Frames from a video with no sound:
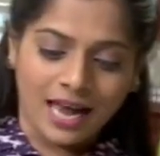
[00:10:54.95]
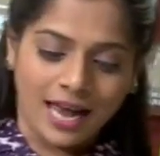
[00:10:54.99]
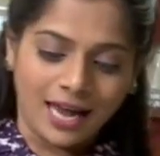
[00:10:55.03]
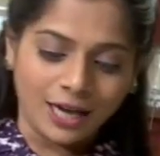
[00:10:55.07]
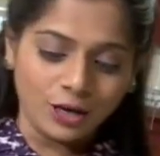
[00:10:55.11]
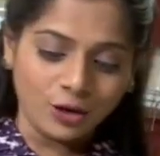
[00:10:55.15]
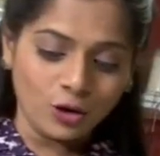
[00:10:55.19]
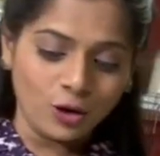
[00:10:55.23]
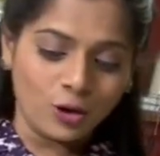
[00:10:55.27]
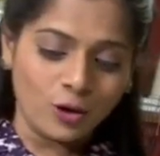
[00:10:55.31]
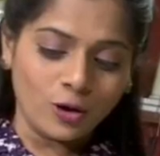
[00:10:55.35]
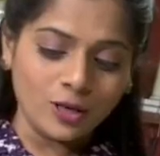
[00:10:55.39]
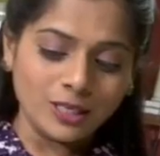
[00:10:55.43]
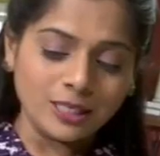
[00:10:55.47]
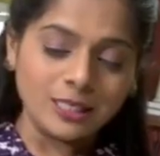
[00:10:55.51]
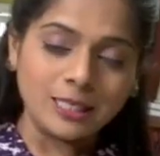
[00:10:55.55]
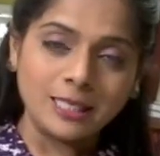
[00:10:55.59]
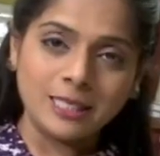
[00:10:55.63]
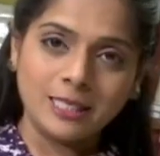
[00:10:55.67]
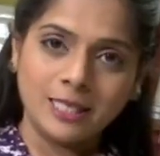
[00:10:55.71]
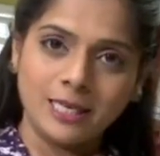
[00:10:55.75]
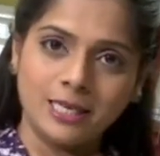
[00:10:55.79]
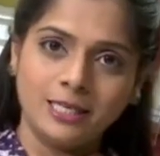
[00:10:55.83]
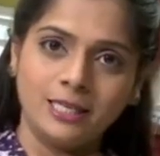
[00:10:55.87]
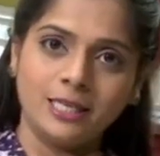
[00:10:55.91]
అట్ లాస్ట్
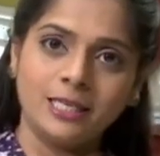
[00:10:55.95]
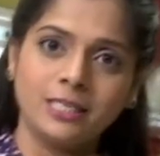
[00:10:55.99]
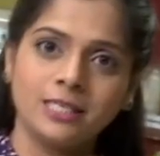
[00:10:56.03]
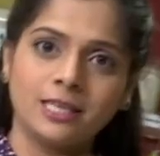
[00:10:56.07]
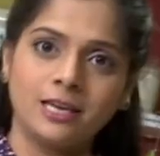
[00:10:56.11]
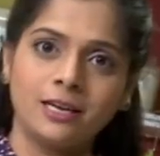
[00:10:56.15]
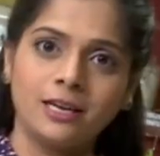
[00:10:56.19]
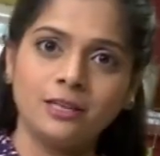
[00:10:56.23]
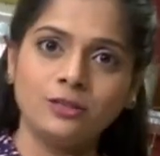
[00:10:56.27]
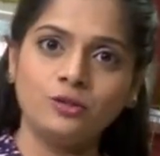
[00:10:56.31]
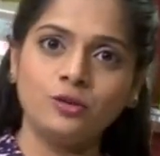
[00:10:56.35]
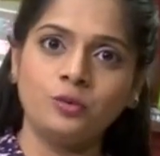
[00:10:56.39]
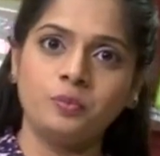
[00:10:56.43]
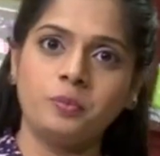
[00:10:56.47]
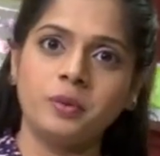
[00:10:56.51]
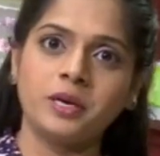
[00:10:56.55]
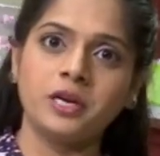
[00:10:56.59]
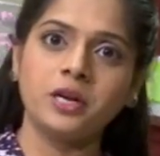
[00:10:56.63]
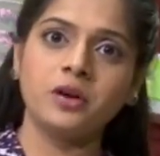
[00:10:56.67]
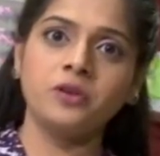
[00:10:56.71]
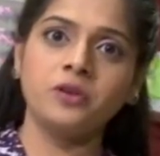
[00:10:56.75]
ఇదైతే చాలా సూపర్గా